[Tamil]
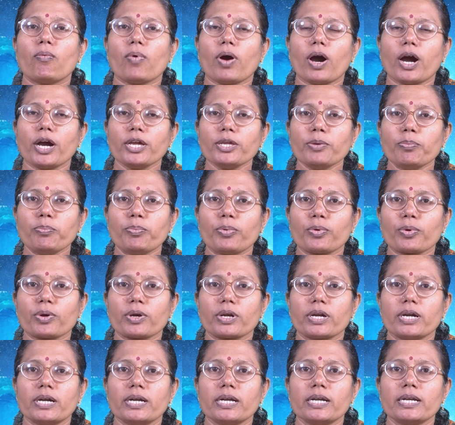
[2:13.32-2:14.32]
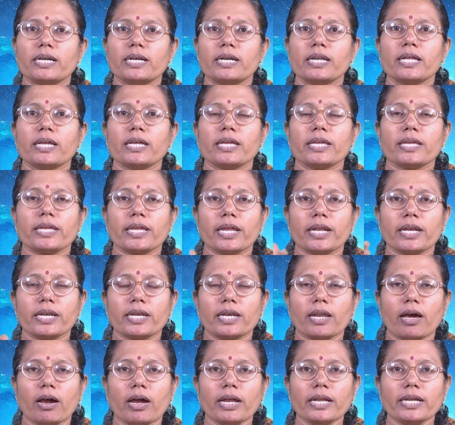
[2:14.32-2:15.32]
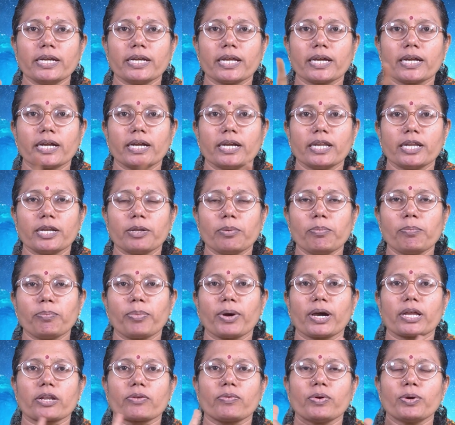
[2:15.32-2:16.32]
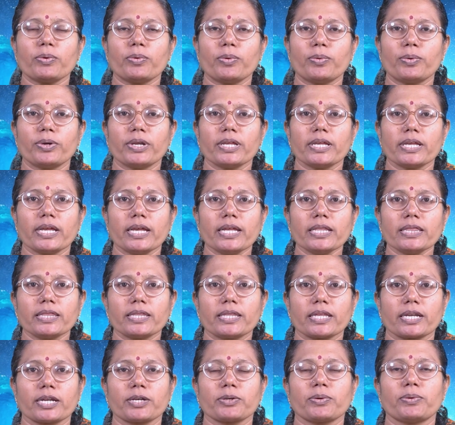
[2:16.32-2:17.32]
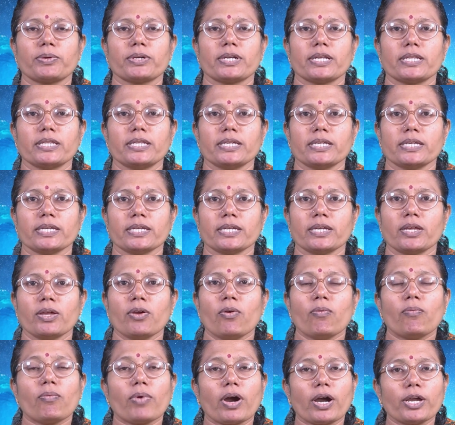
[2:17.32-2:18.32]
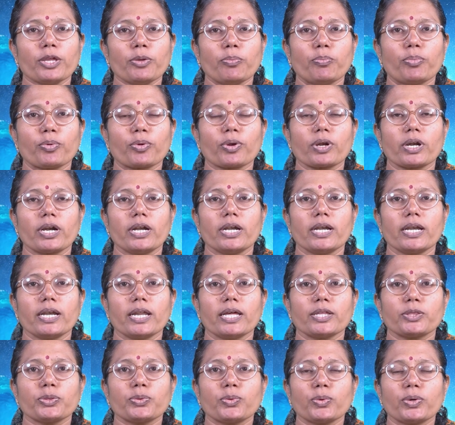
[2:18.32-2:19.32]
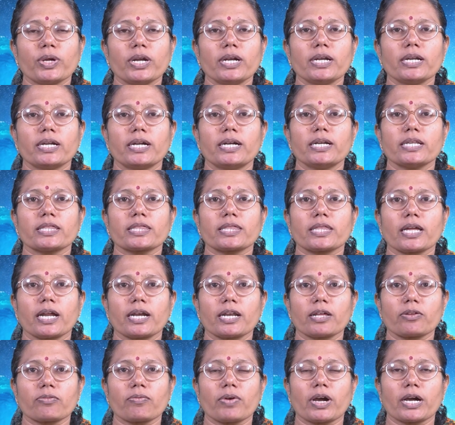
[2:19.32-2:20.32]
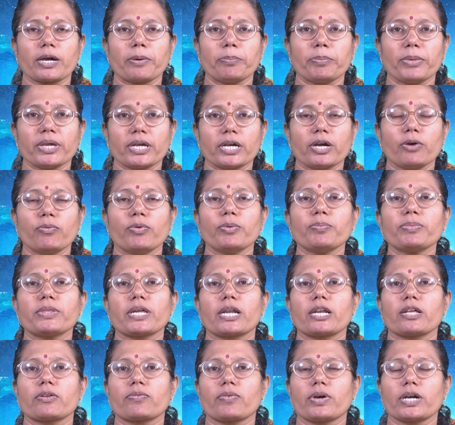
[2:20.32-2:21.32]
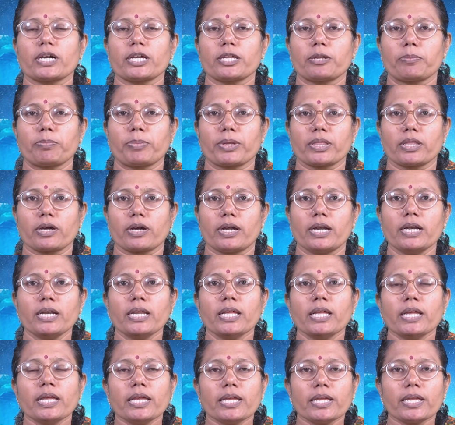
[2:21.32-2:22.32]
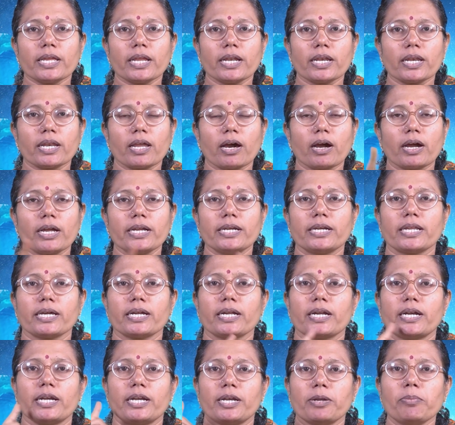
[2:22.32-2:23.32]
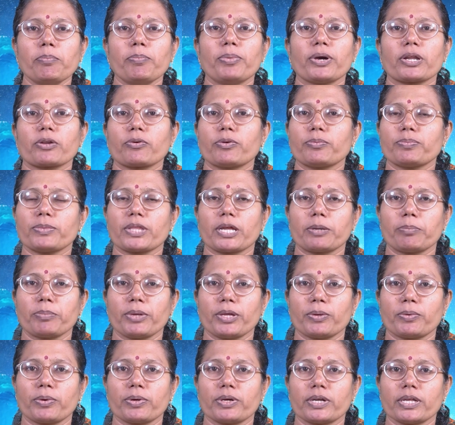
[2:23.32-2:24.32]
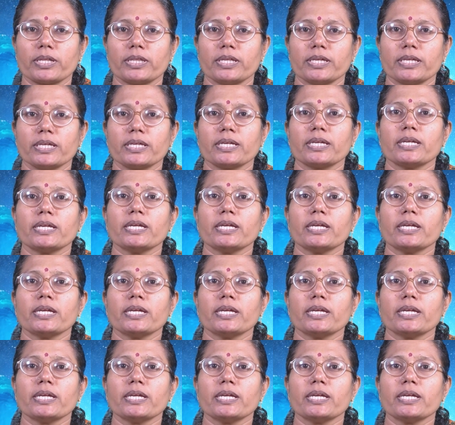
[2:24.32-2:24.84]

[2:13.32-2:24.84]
வாயுப்பொருள்கள் எல்லா இடங்களிலும் பரவக்கூடிய திறன் கொண்டது வாயுப்பொருள்களில் துகள்கள் தளர்வாக மிகவும் தளர்வாக இருப்பதால் எல்லா இடங்களிலும் பரவும் தன்மை கொண்டது